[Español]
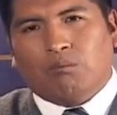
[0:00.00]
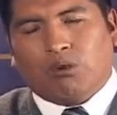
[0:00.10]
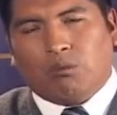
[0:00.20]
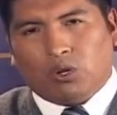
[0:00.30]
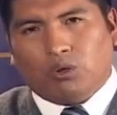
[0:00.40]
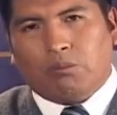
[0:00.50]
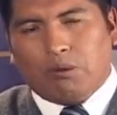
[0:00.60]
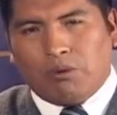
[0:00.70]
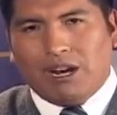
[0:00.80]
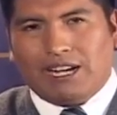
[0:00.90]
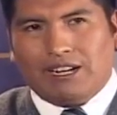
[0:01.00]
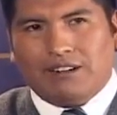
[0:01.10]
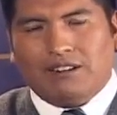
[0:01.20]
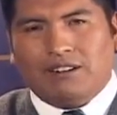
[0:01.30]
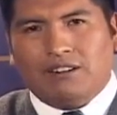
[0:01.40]
por voto popular.
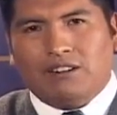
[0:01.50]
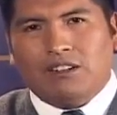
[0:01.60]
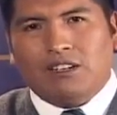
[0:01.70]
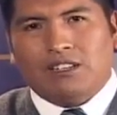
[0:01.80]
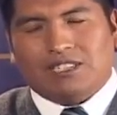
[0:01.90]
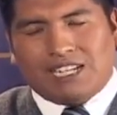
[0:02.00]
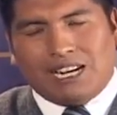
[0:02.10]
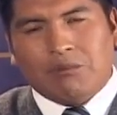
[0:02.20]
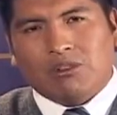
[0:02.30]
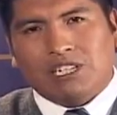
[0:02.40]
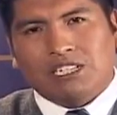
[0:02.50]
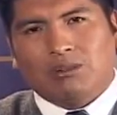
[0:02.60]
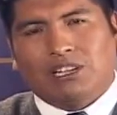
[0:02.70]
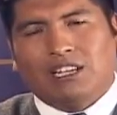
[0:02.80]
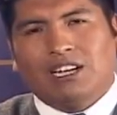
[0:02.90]
Seremos las
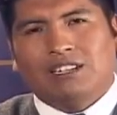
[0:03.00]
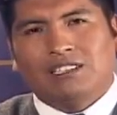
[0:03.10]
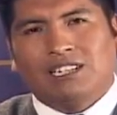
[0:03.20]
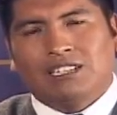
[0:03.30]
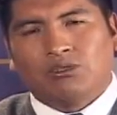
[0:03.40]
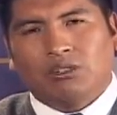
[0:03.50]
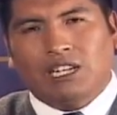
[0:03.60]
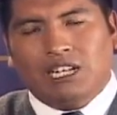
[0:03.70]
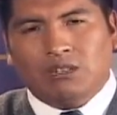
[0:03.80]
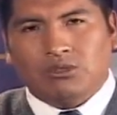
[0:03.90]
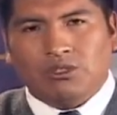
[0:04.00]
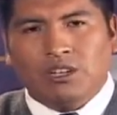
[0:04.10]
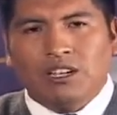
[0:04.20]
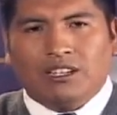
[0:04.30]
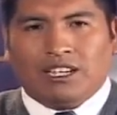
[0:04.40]
ciudadanas y los ciudadanos
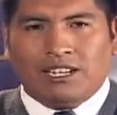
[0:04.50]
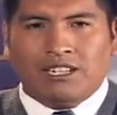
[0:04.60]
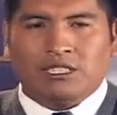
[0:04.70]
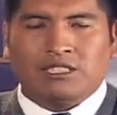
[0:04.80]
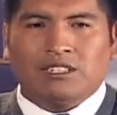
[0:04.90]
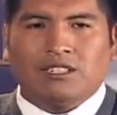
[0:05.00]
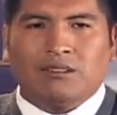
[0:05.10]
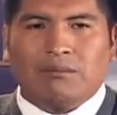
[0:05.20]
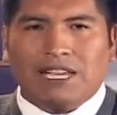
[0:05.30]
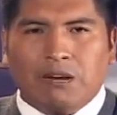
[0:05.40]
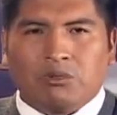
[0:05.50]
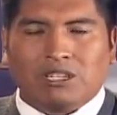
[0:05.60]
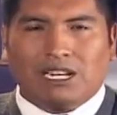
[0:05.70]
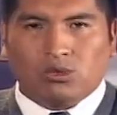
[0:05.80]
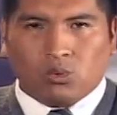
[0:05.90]
quienes
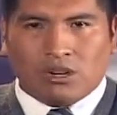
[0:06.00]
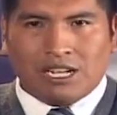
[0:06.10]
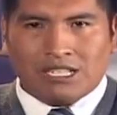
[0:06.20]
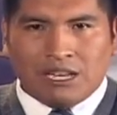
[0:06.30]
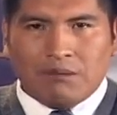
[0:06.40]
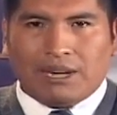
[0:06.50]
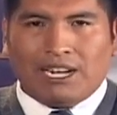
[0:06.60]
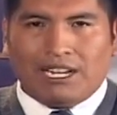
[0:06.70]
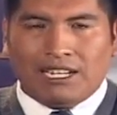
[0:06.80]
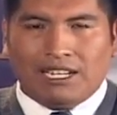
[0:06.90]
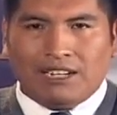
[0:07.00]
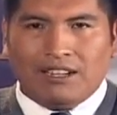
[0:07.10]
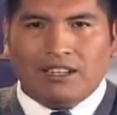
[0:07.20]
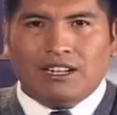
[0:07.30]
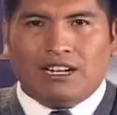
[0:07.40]
vayamos a las urnas para elegir
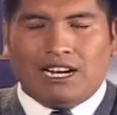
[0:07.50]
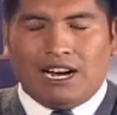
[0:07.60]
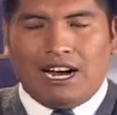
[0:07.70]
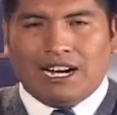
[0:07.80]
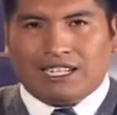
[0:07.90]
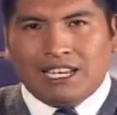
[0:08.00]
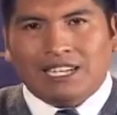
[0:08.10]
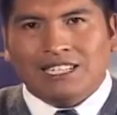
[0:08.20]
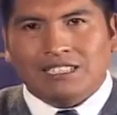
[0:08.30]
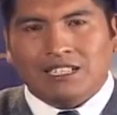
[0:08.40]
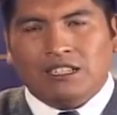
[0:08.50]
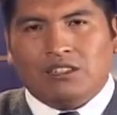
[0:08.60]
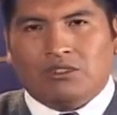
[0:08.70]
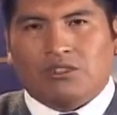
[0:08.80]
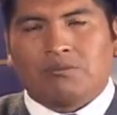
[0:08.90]
a quienes
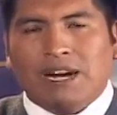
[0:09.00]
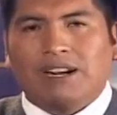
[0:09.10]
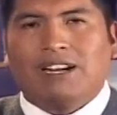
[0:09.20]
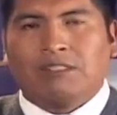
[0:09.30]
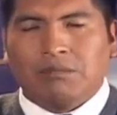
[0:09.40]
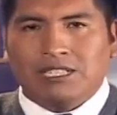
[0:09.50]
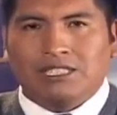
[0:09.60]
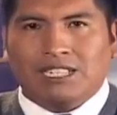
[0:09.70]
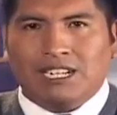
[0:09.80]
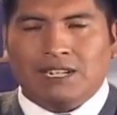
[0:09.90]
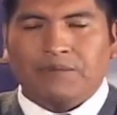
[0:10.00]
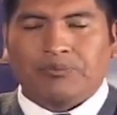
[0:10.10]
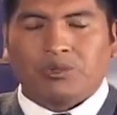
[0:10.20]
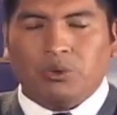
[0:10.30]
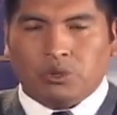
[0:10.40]
nos van a administrar
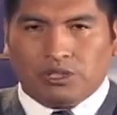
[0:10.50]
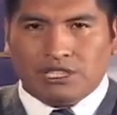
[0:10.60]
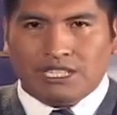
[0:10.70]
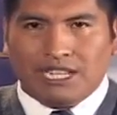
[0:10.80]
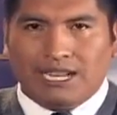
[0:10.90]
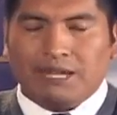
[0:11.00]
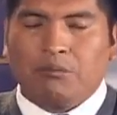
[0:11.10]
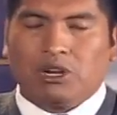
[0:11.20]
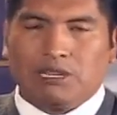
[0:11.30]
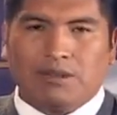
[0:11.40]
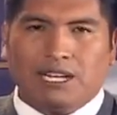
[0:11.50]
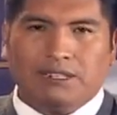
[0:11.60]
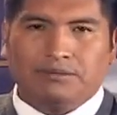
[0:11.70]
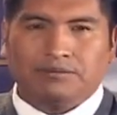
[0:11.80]
justicia en Bolivia.